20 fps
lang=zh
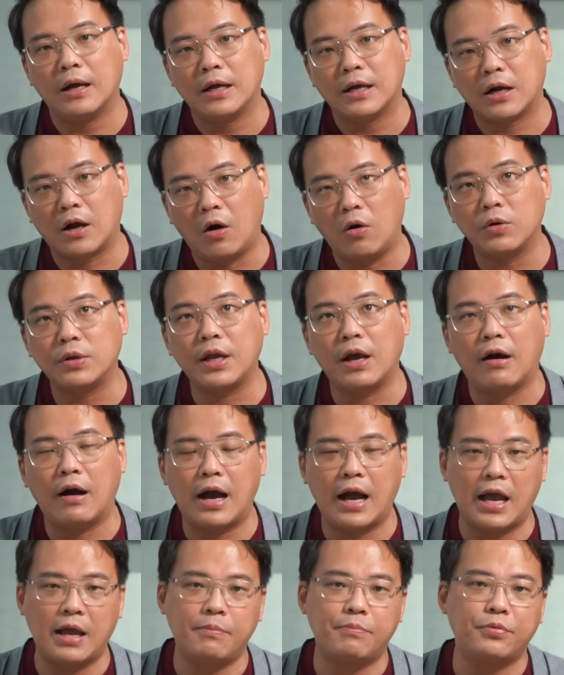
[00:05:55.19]
扣掉
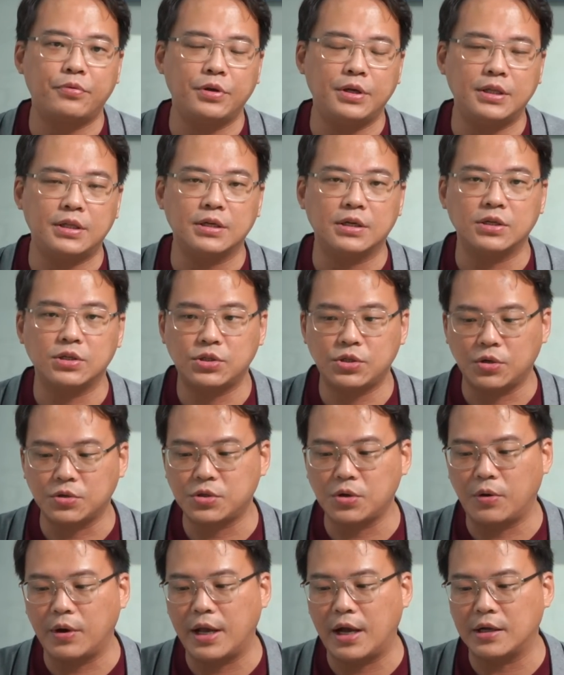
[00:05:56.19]
Hybrid 的销
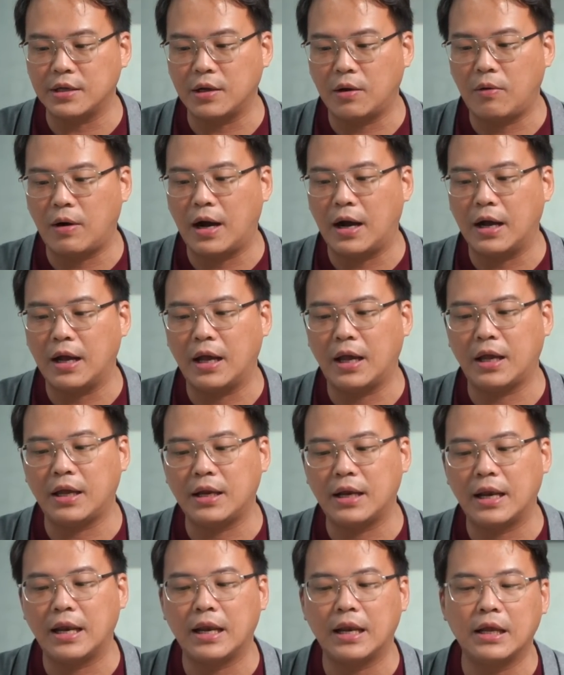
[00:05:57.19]
售量的话，
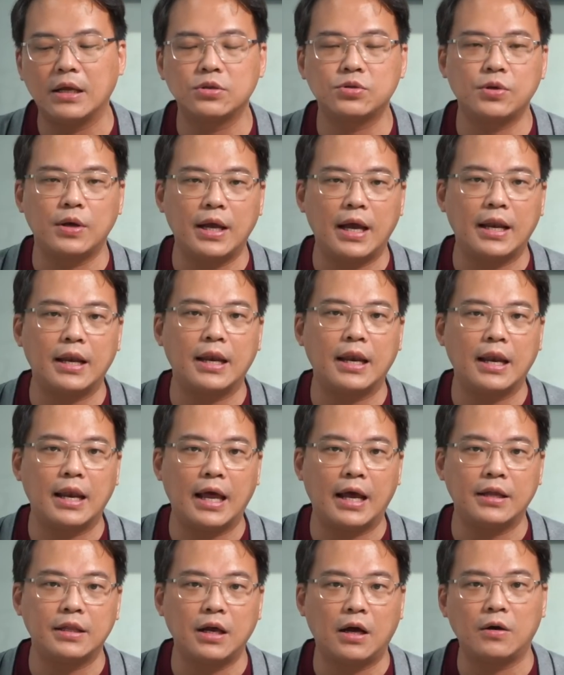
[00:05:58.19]
诶，虽然
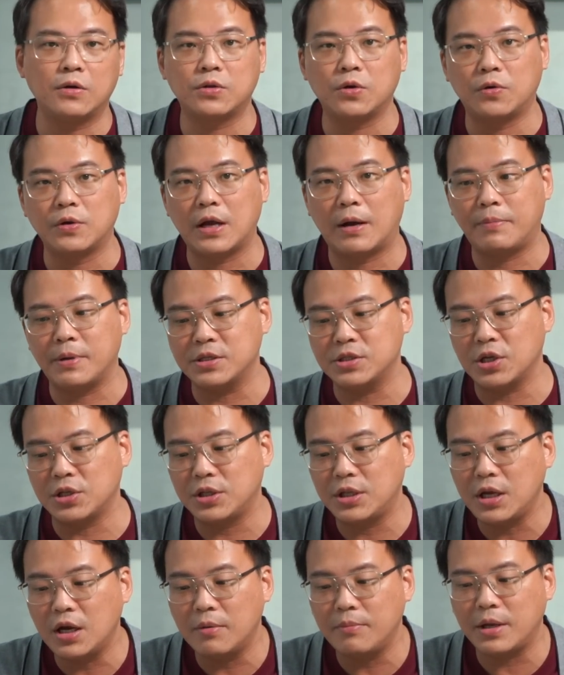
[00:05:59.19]
来到头道本身
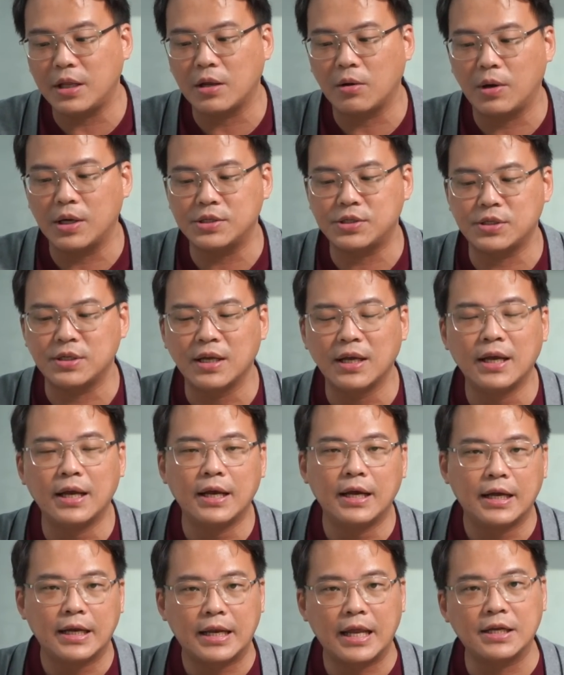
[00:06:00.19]
第二名的位置，
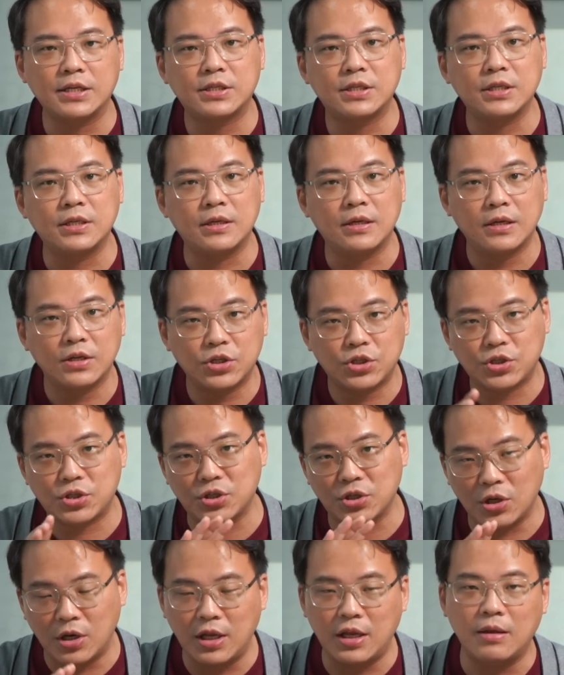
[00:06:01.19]
但是
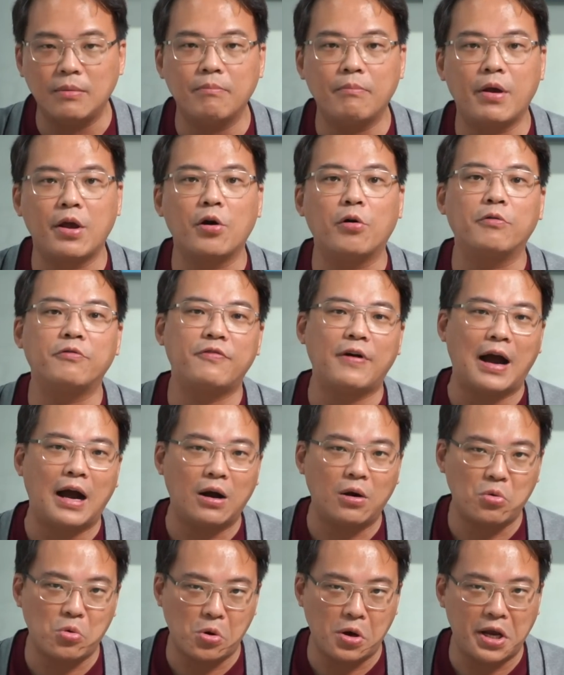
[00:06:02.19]
实力没有
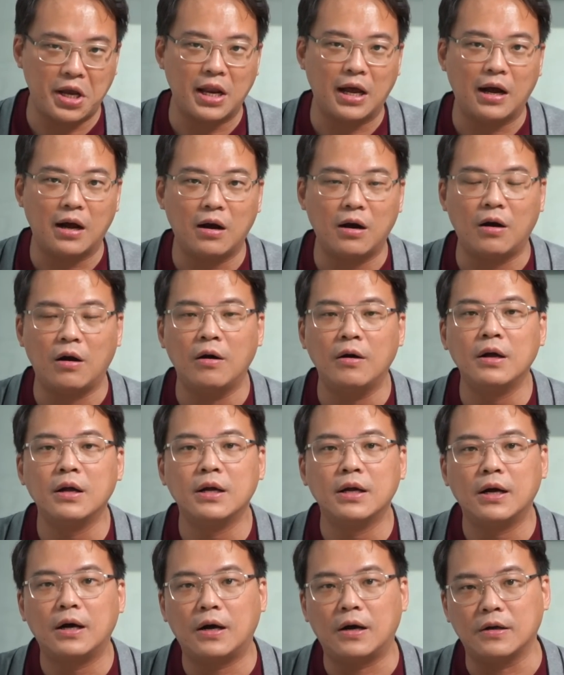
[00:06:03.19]
发挥了哈。
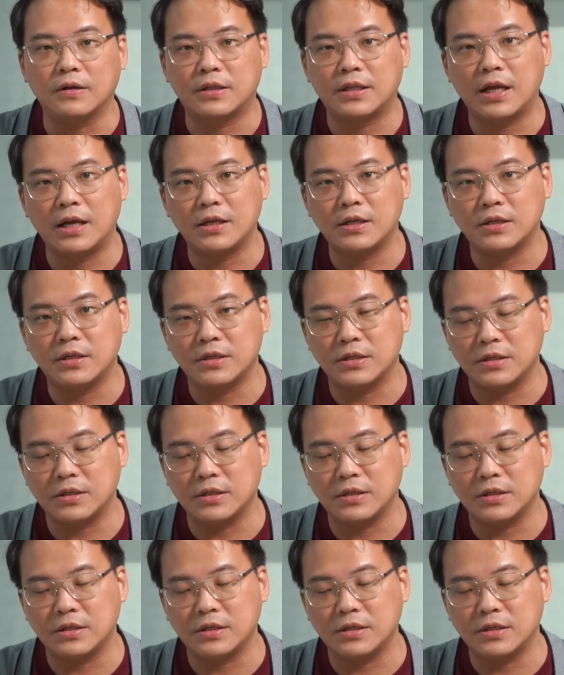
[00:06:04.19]
啊，但